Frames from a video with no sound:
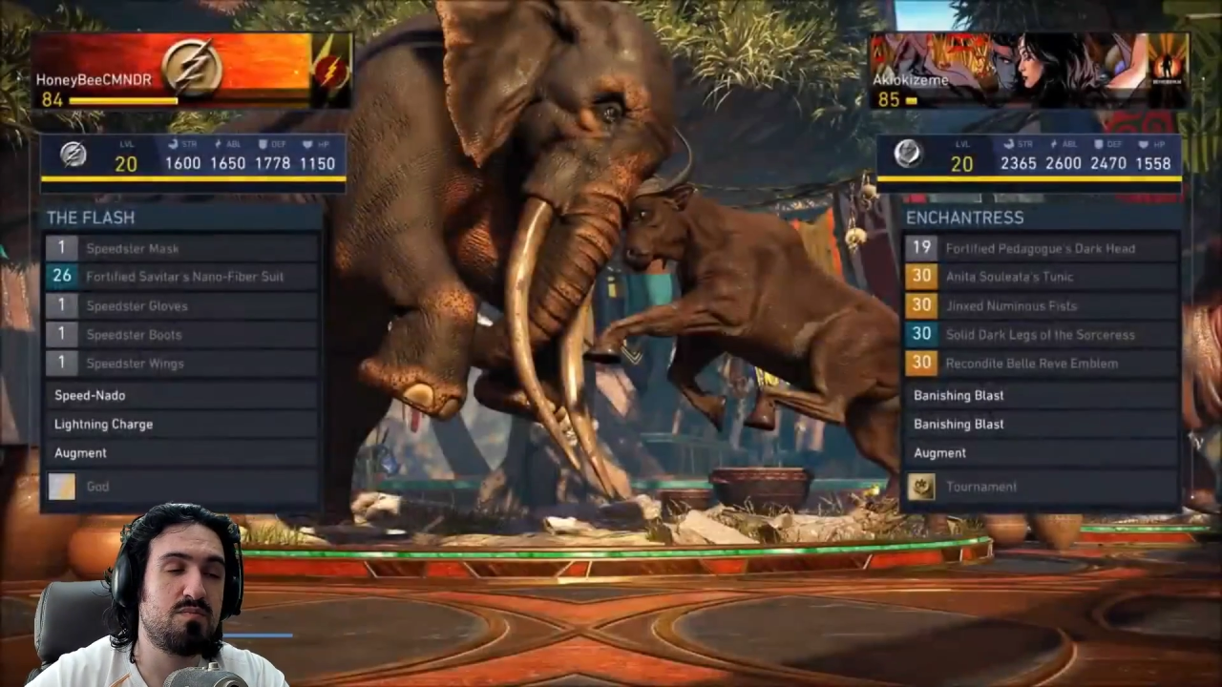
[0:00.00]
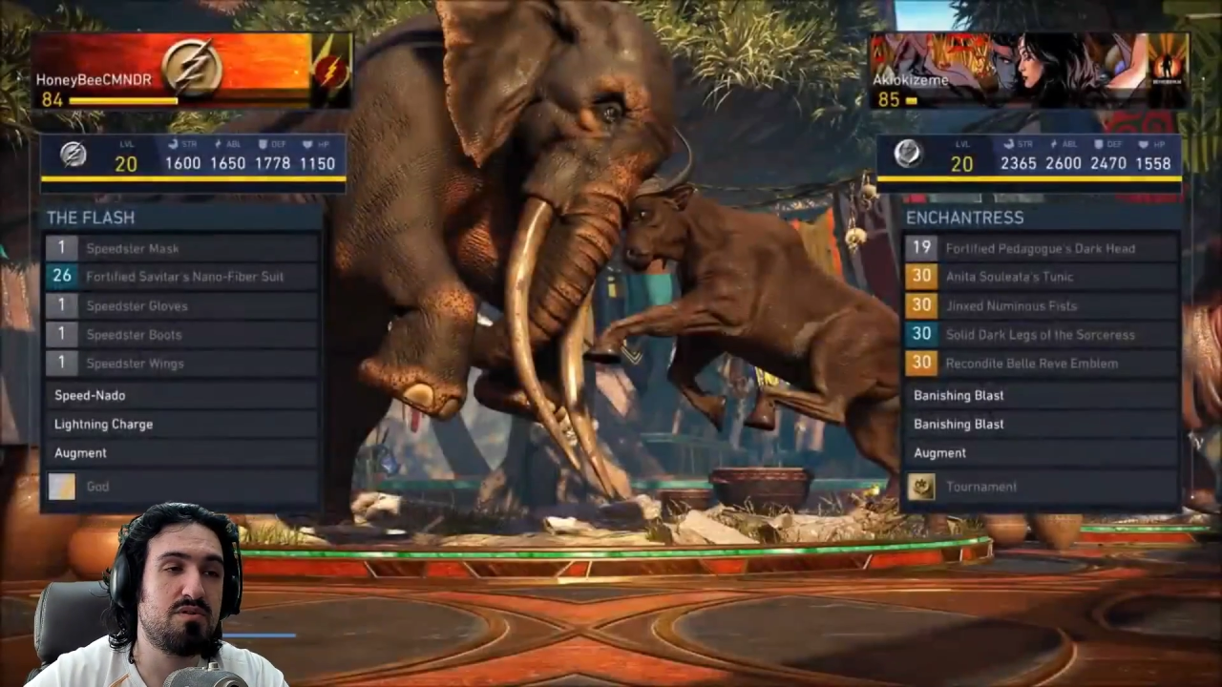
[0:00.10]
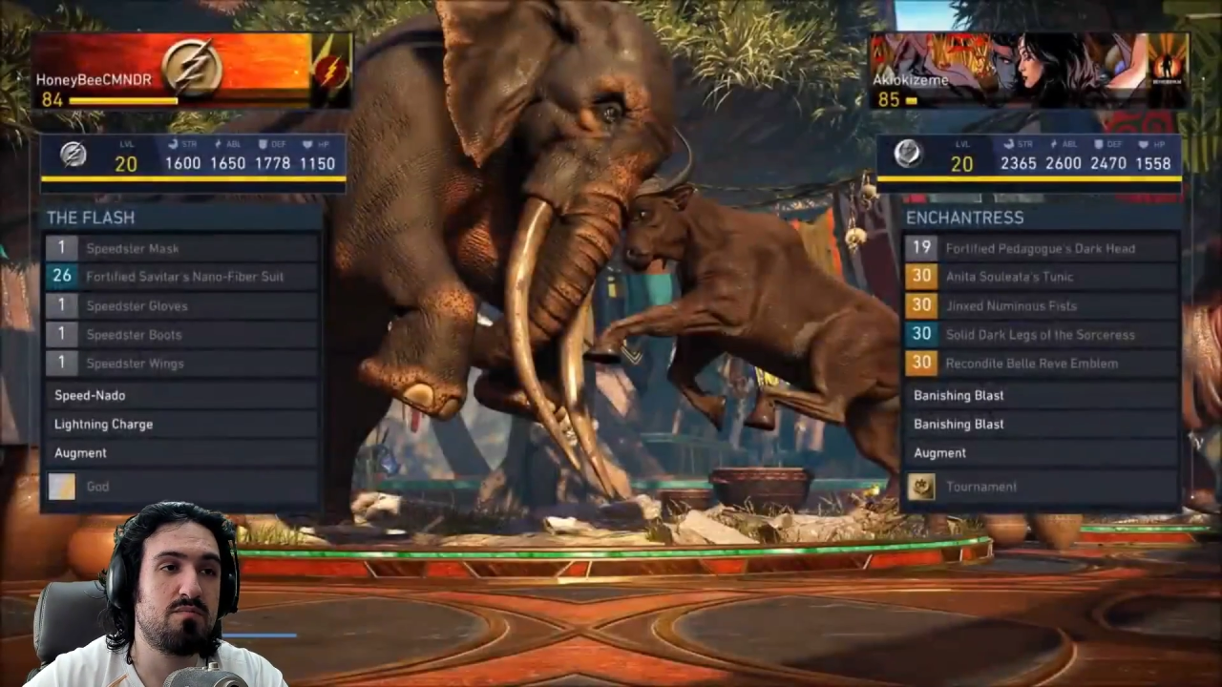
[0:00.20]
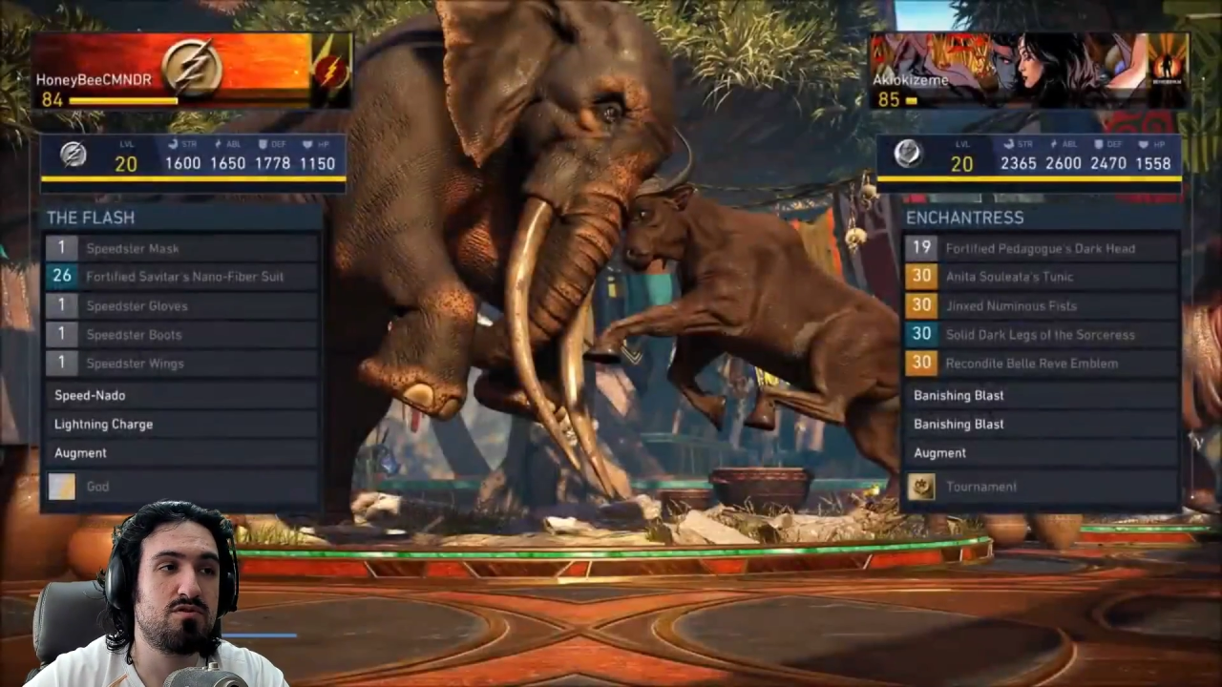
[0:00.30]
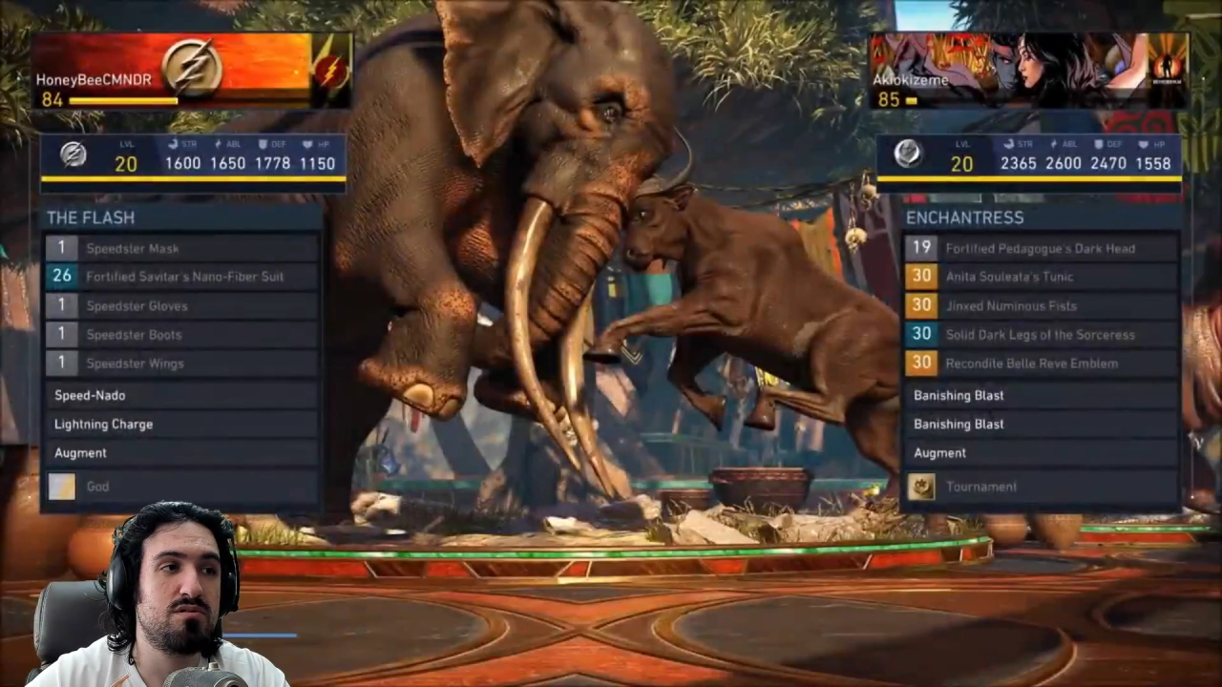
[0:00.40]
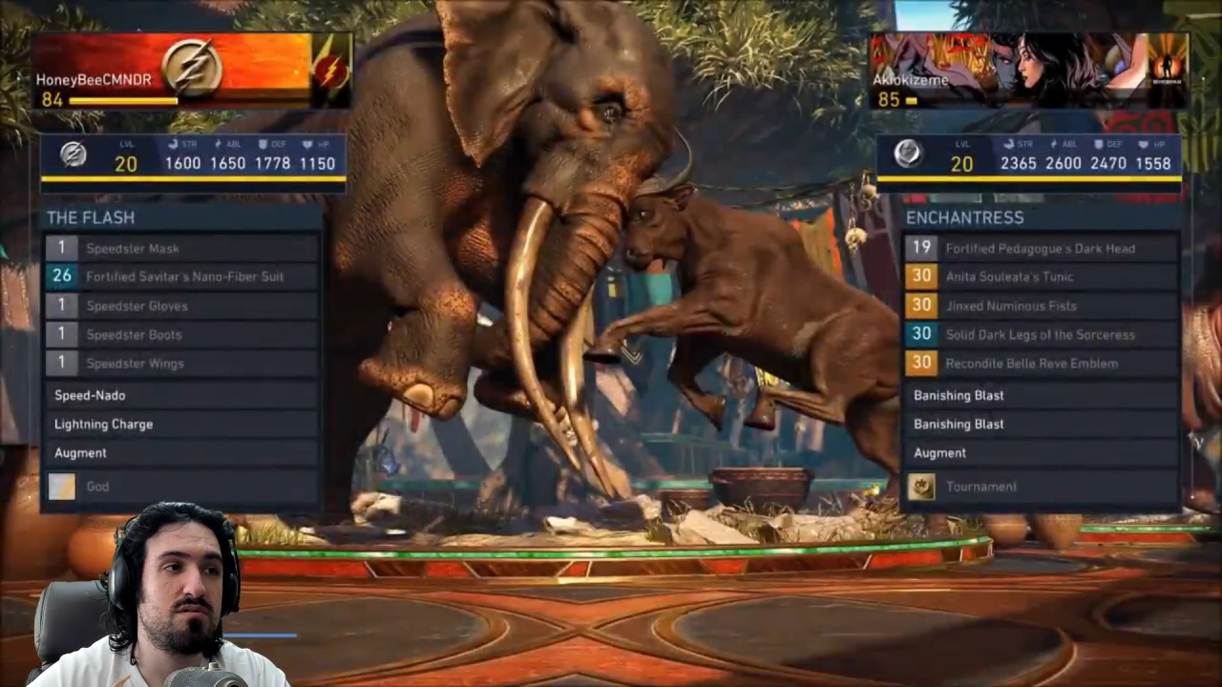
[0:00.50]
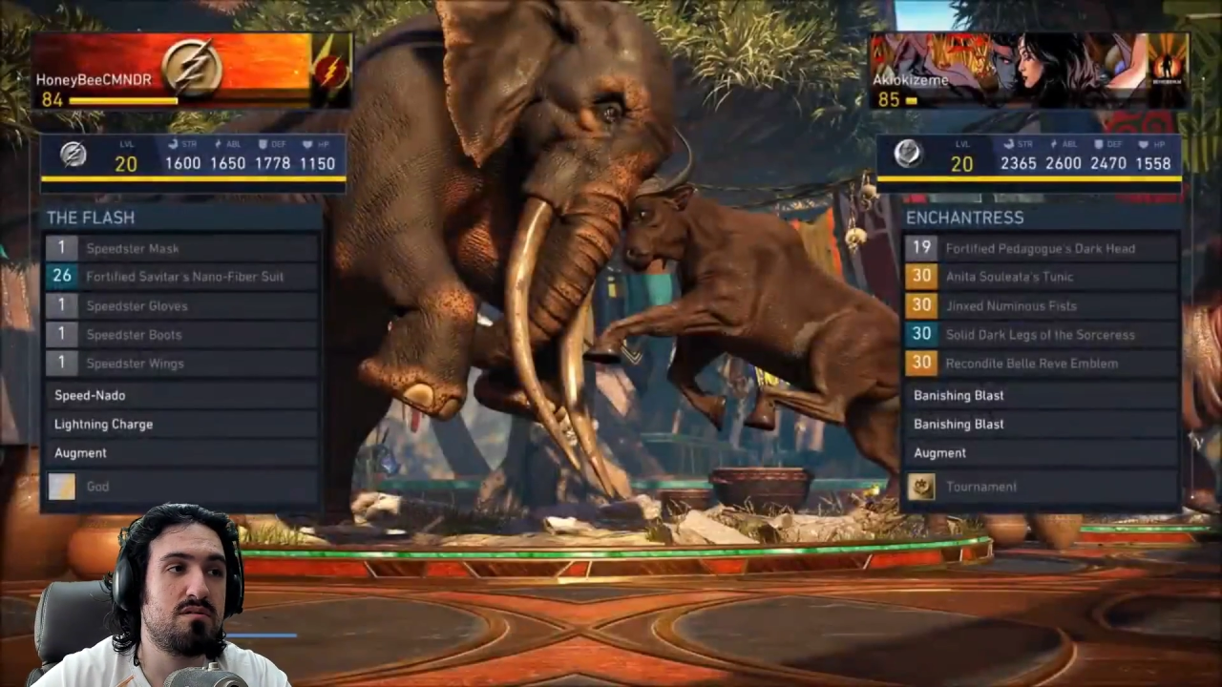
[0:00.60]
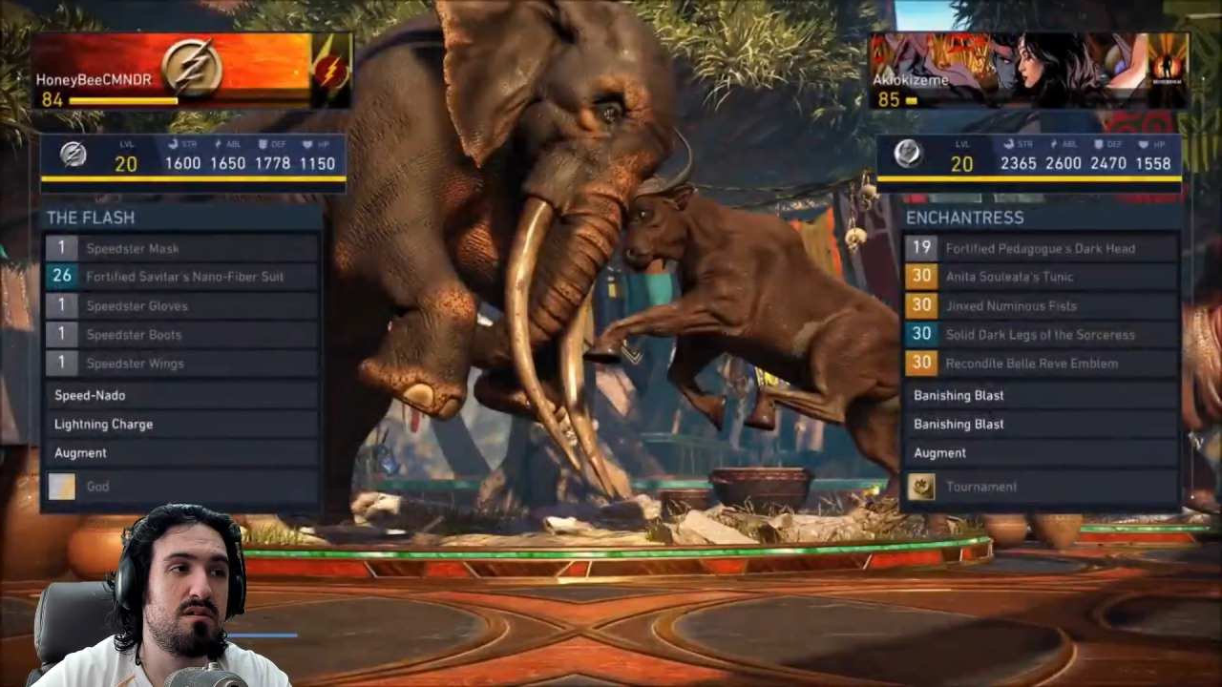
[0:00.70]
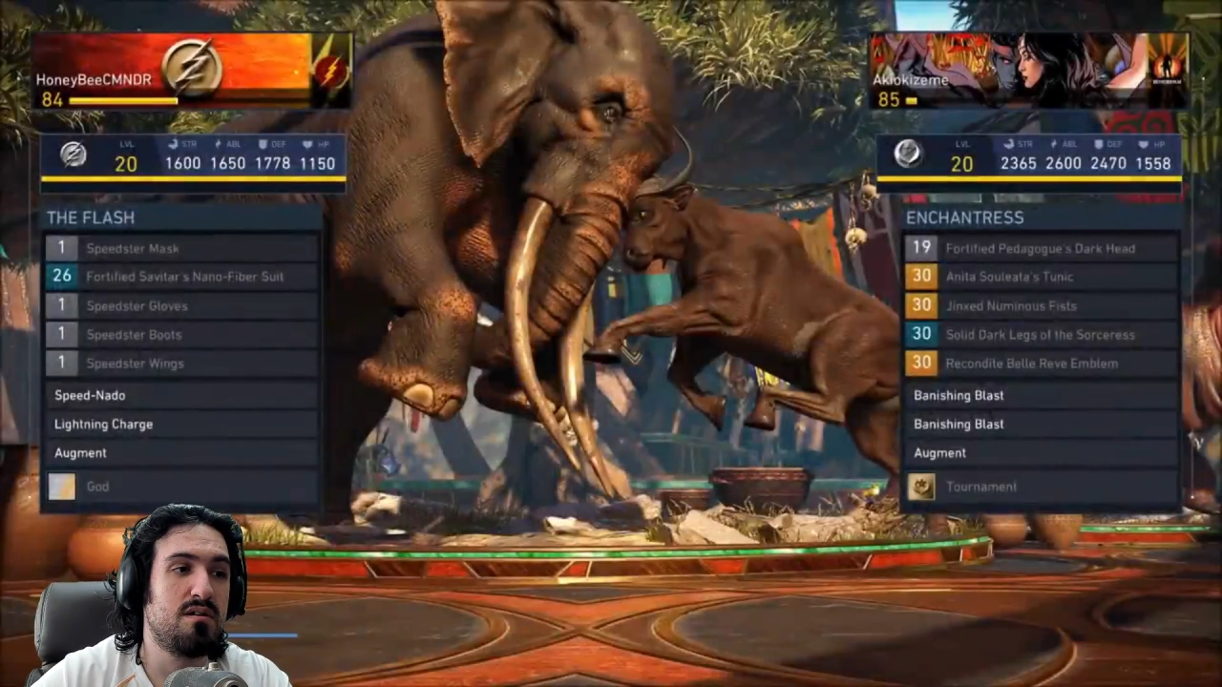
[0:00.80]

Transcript: потому что,